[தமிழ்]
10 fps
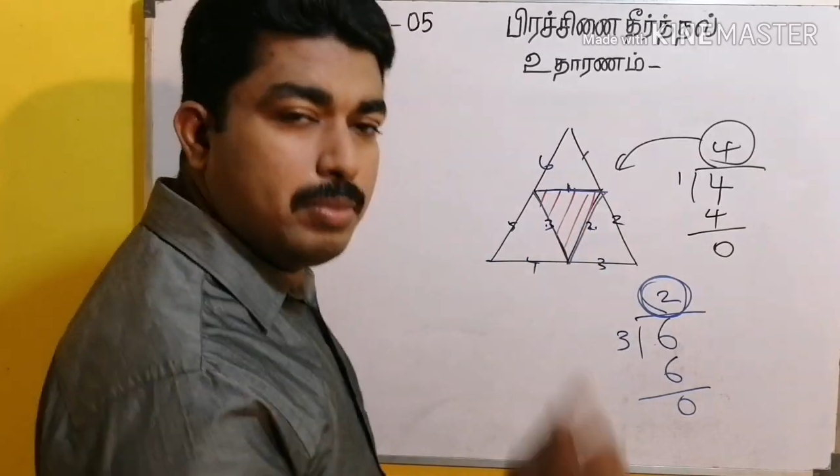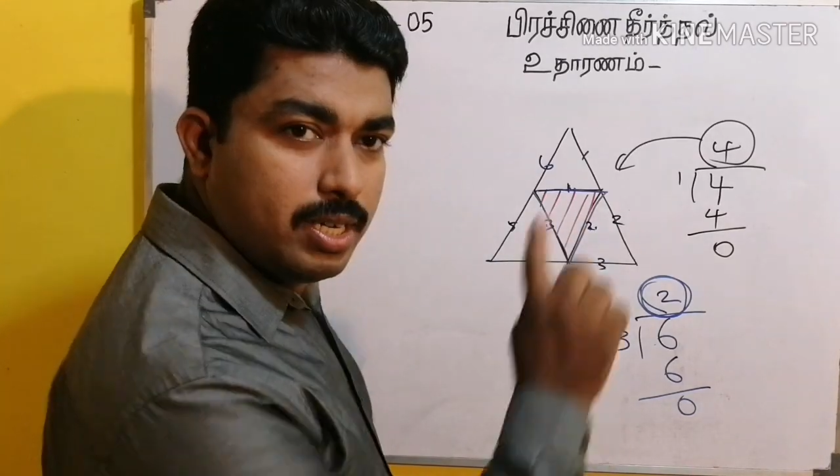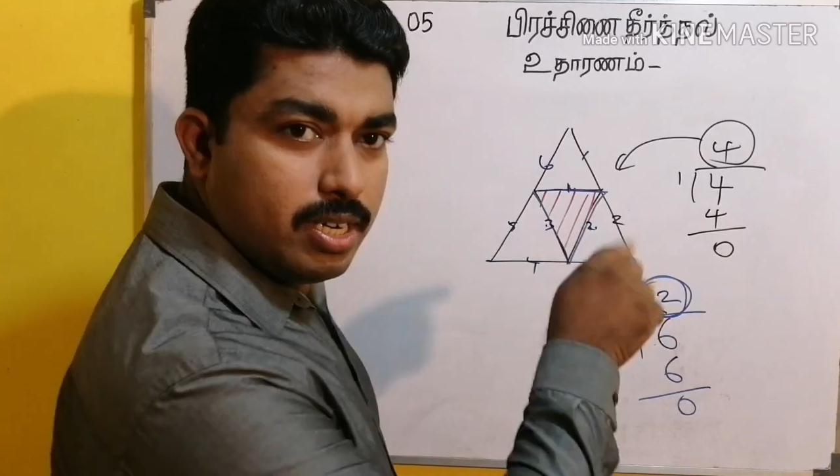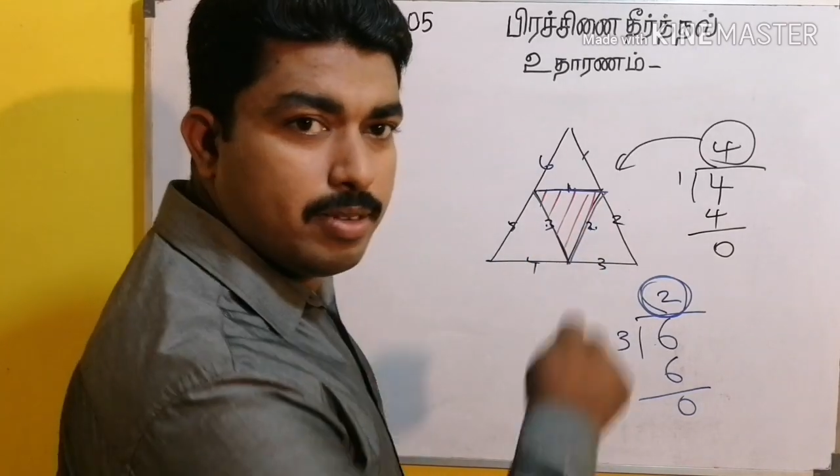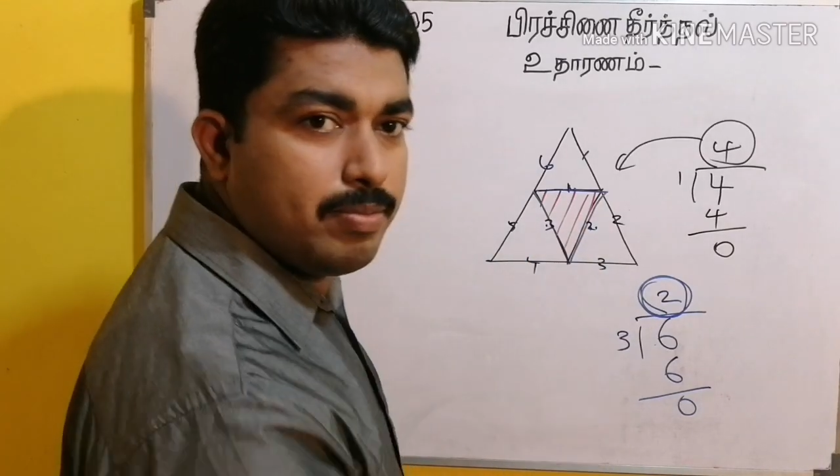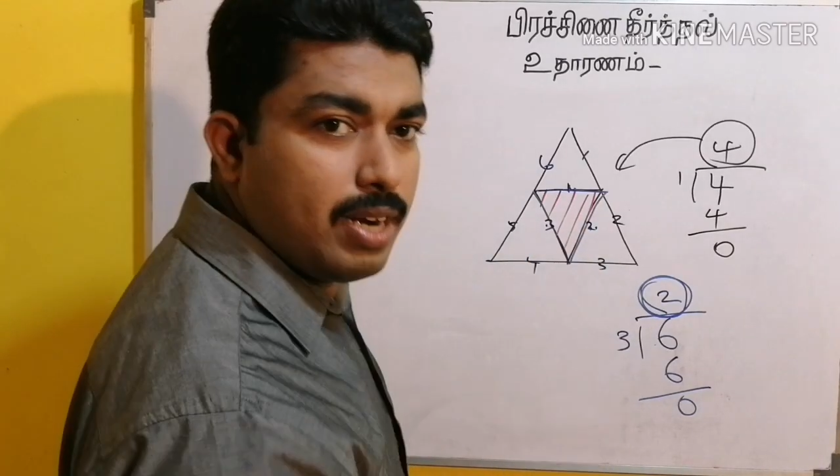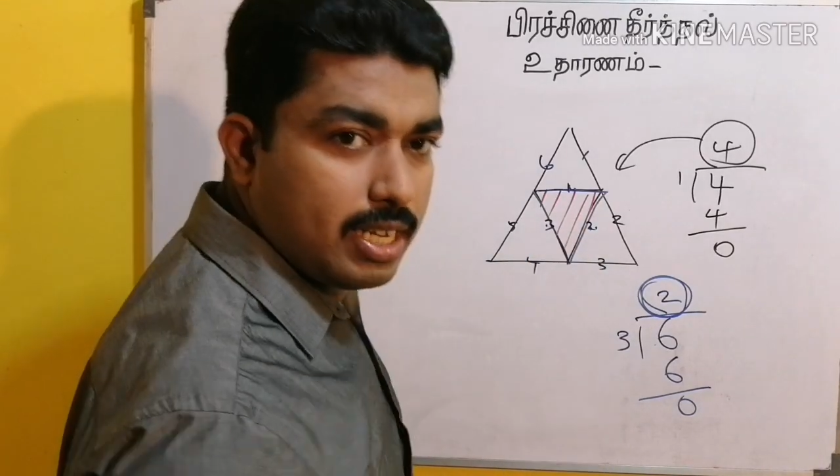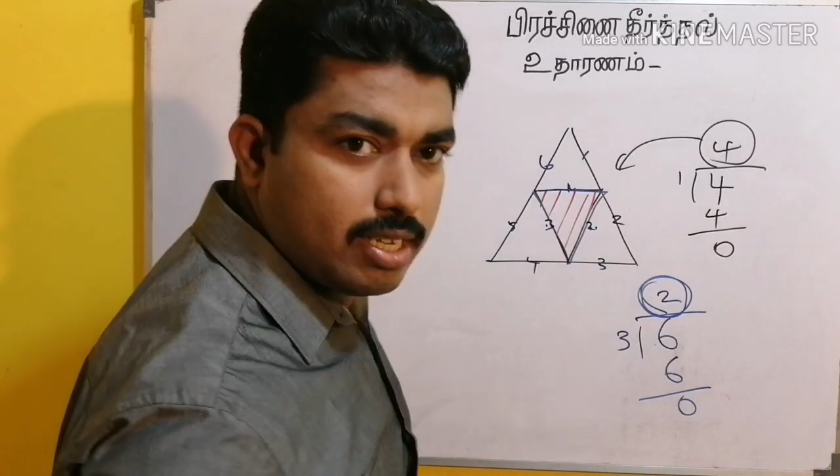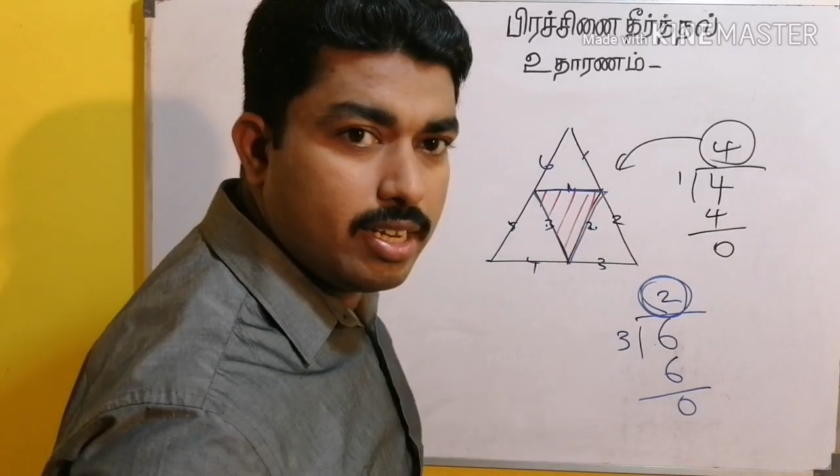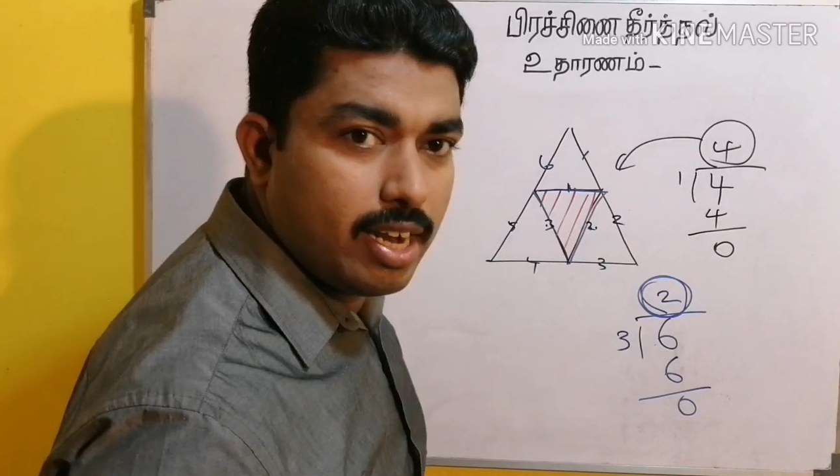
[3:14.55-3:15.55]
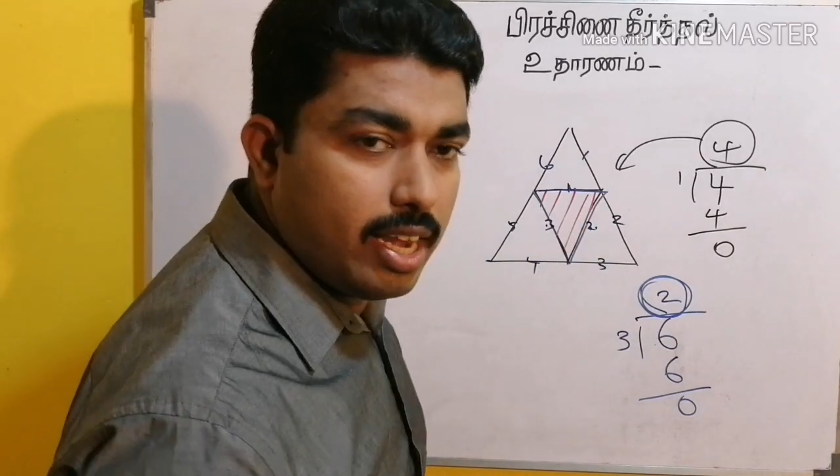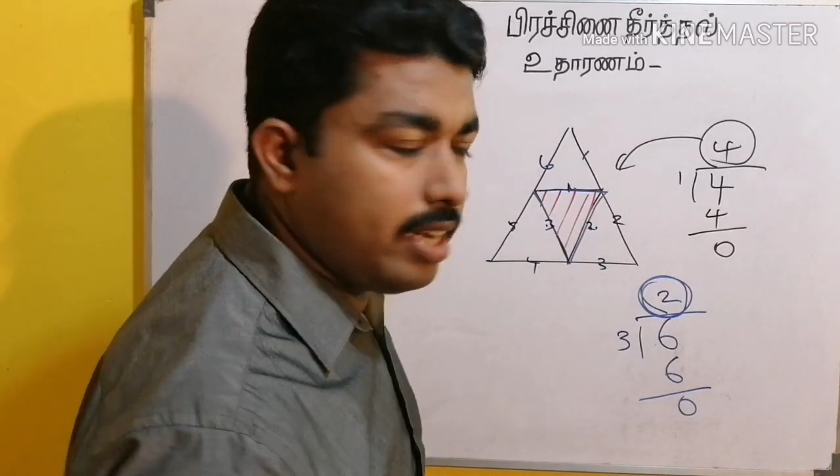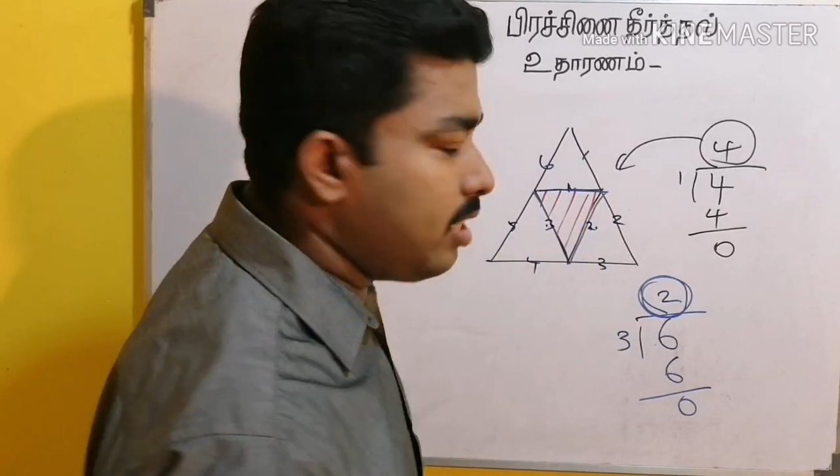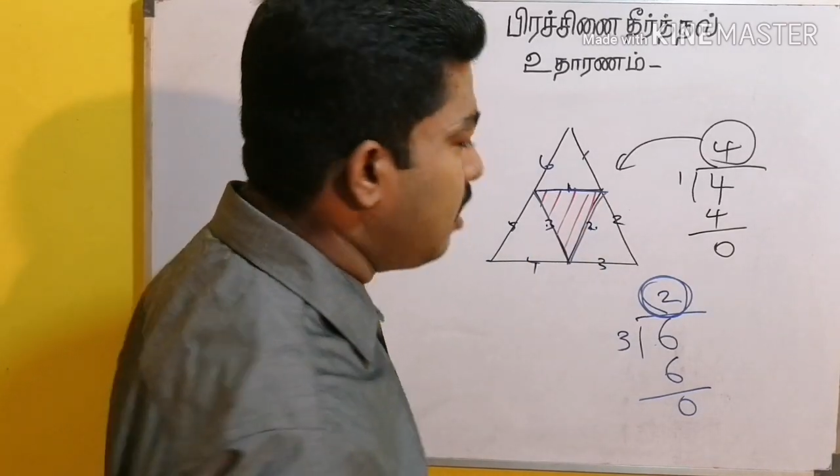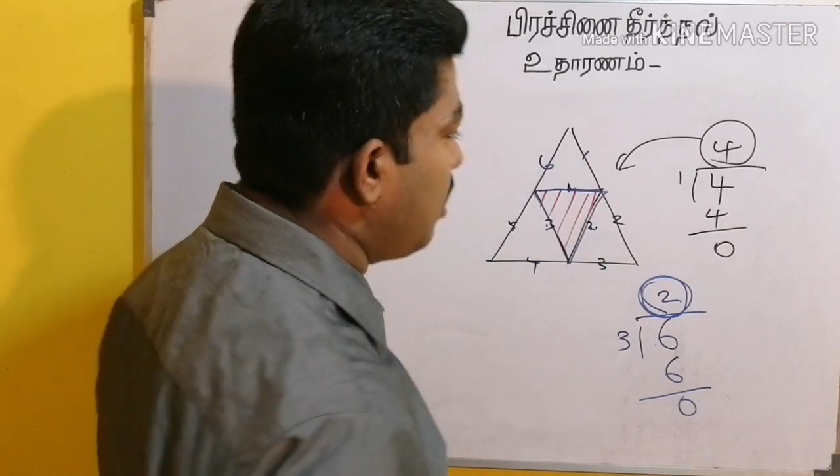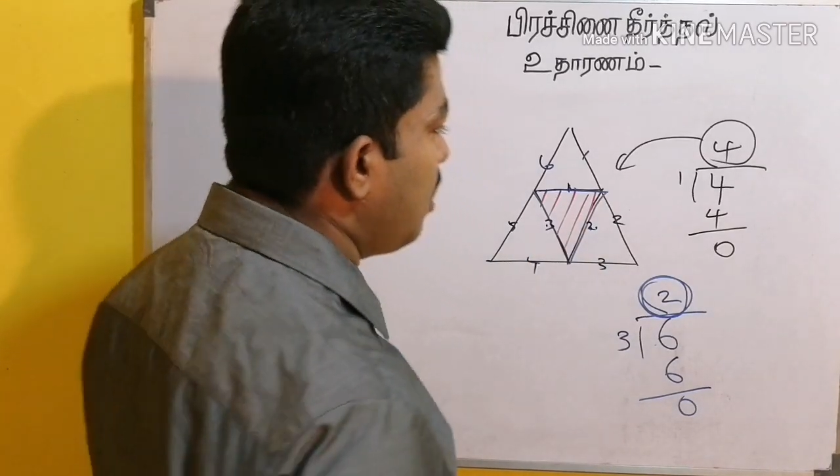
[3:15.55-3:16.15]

மீண்டும் விளக்குகிறேன்